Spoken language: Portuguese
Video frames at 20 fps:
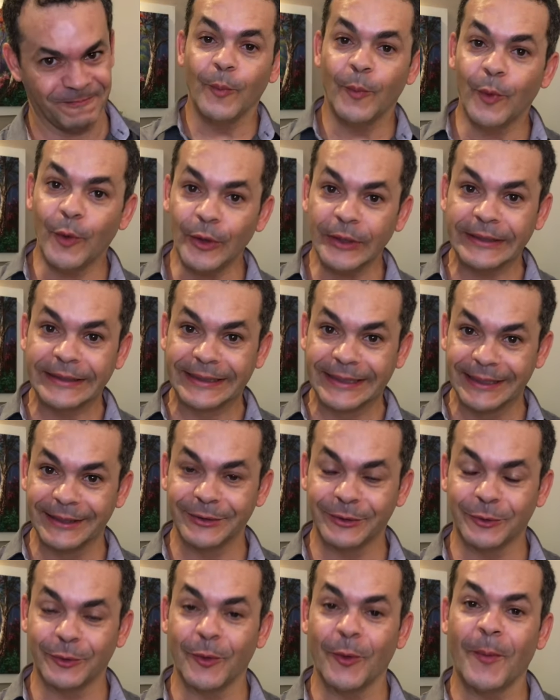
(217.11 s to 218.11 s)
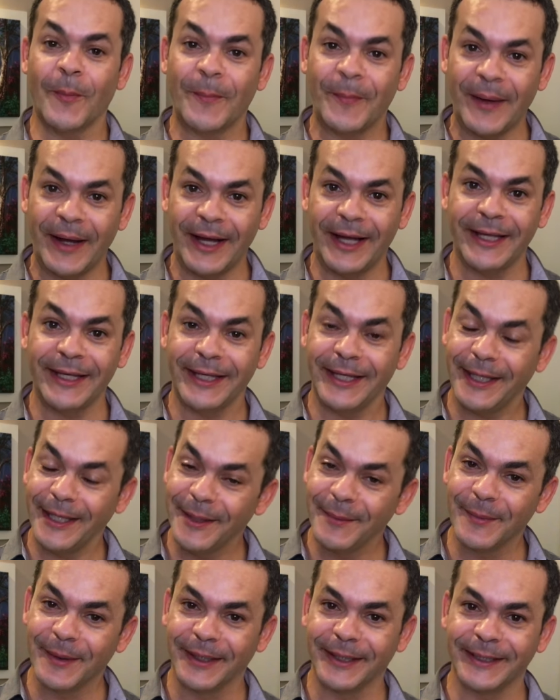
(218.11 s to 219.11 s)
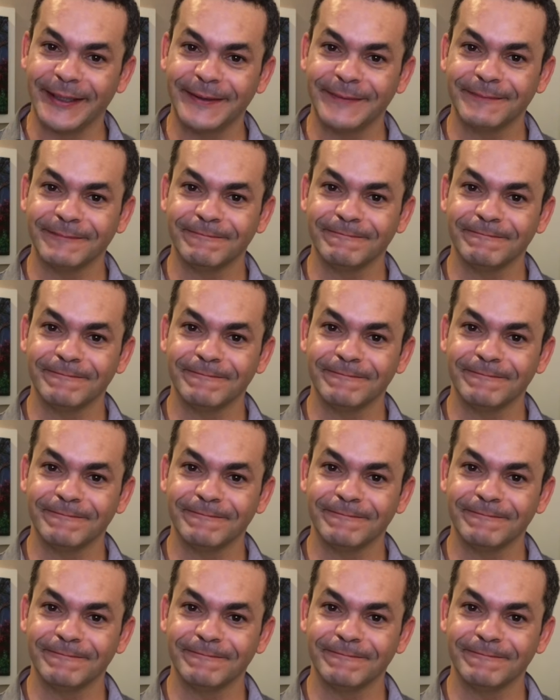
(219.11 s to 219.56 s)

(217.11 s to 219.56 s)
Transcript: Portanto, pai e mãe,